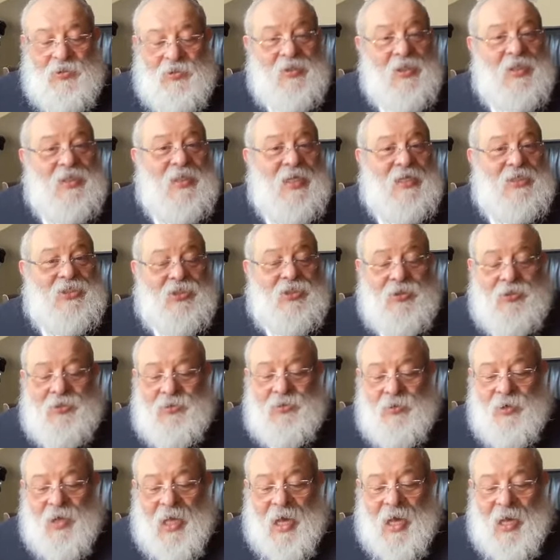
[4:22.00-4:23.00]
se détachant
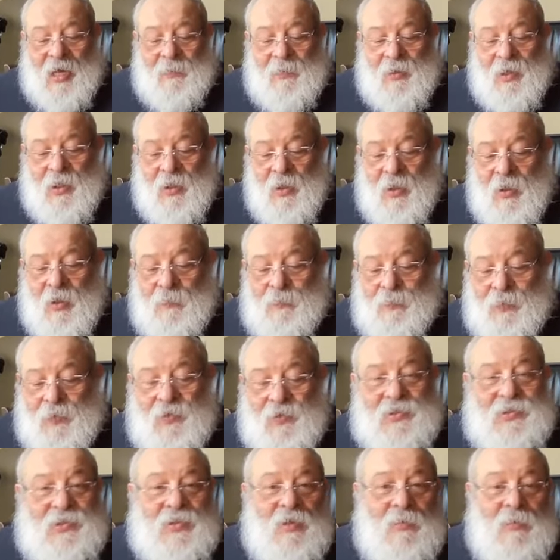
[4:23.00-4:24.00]
de l'arbre
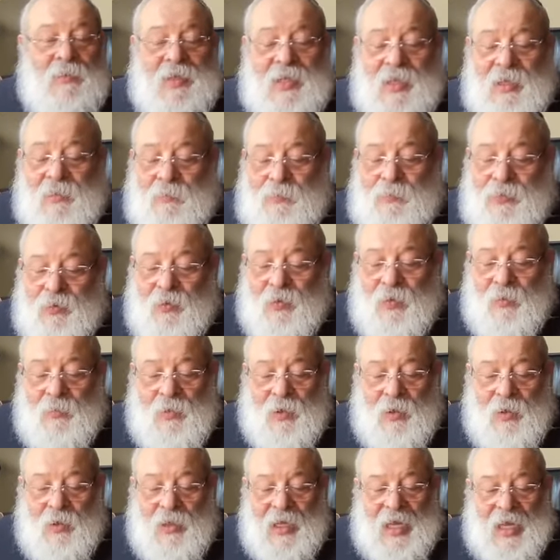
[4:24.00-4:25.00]
peut sembler
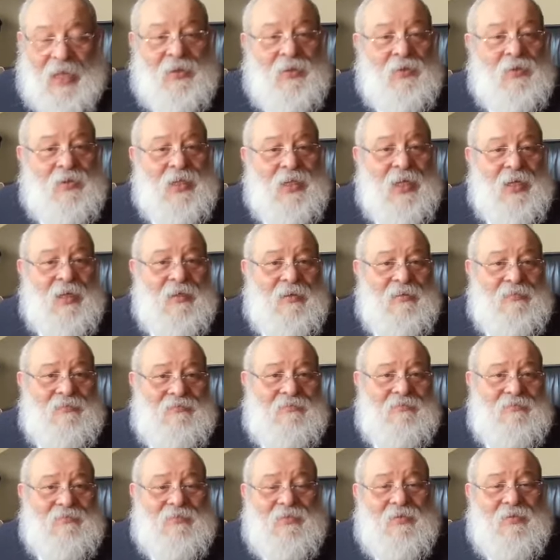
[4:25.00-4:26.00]
purement anodin,
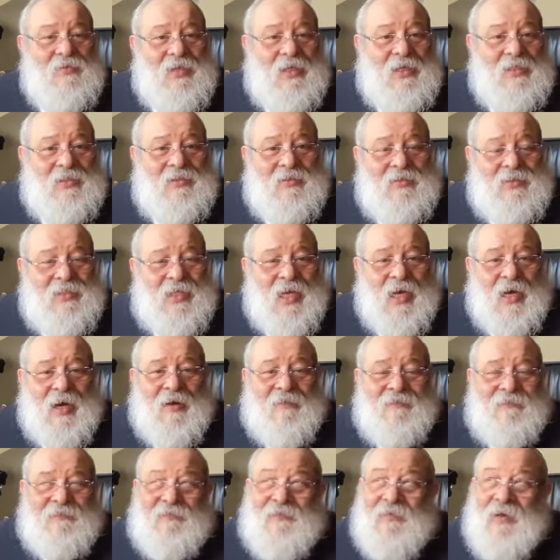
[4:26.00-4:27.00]
Qu'est-ce que ça
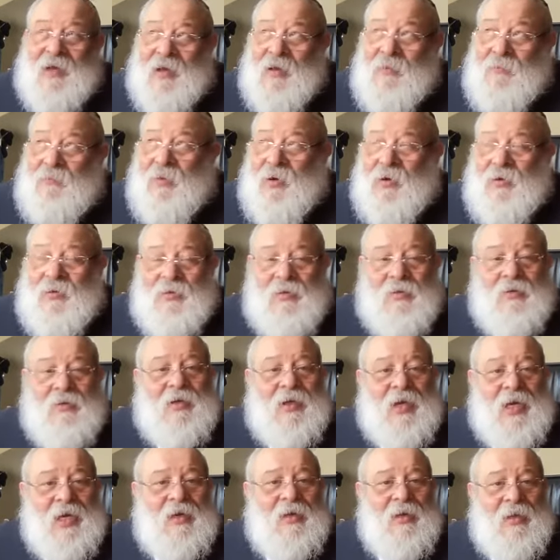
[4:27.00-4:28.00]
a Bon,
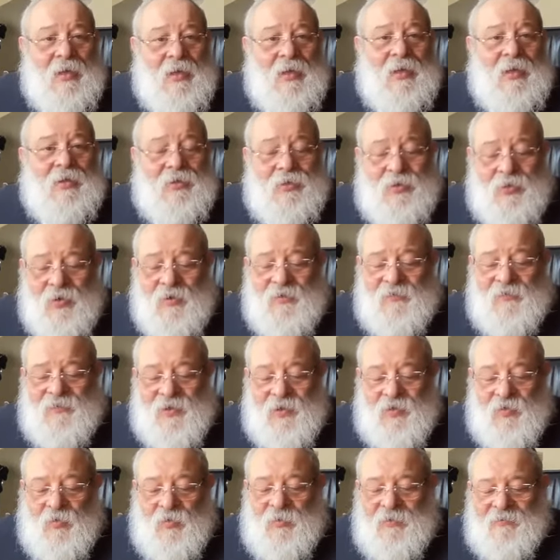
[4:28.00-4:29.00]
ok, Dieu il
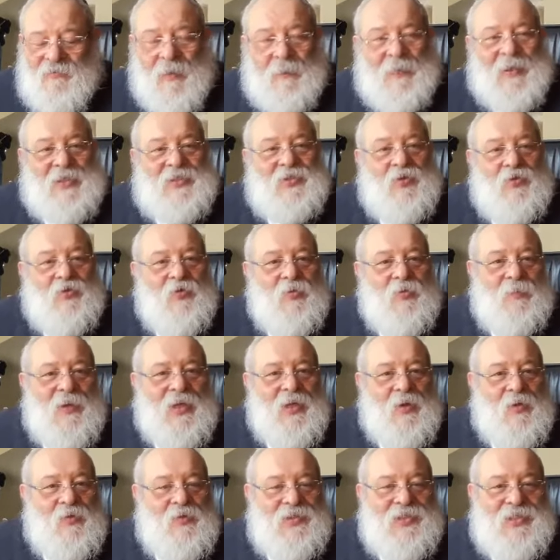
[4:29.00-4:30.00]
fait tout, mais il ne va pas
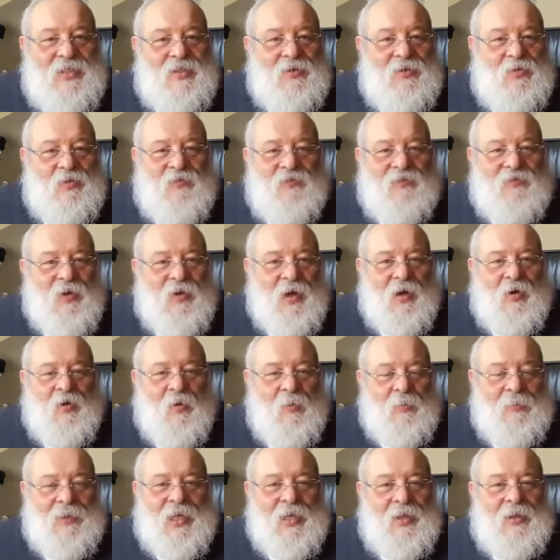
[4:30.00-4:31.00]
s'occuper aussi de voir
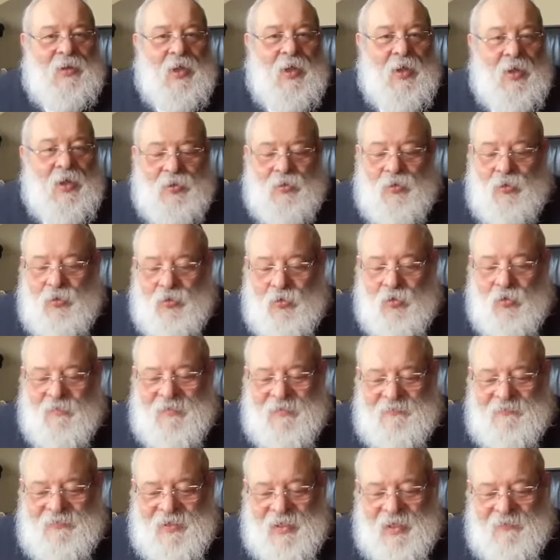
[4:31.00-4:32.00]
combien de tours
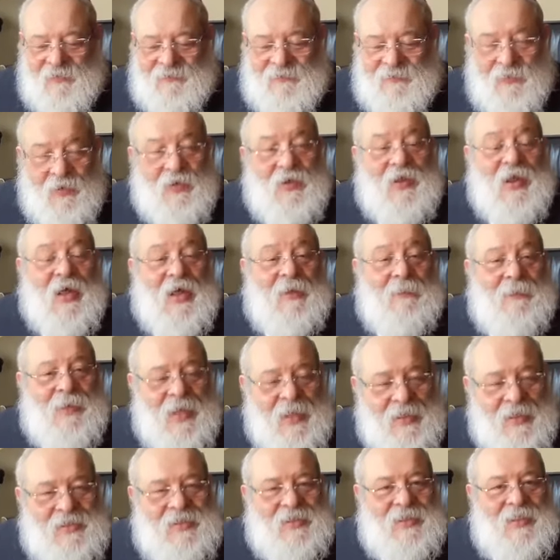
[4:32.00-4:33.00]
va faire la feuille. Eh
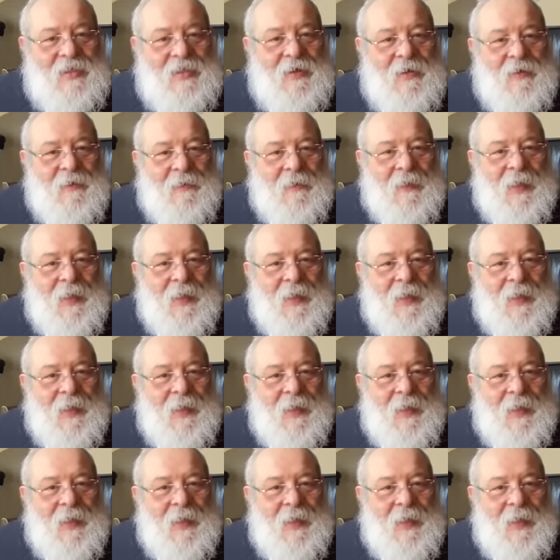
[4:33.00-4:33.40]
bien, si.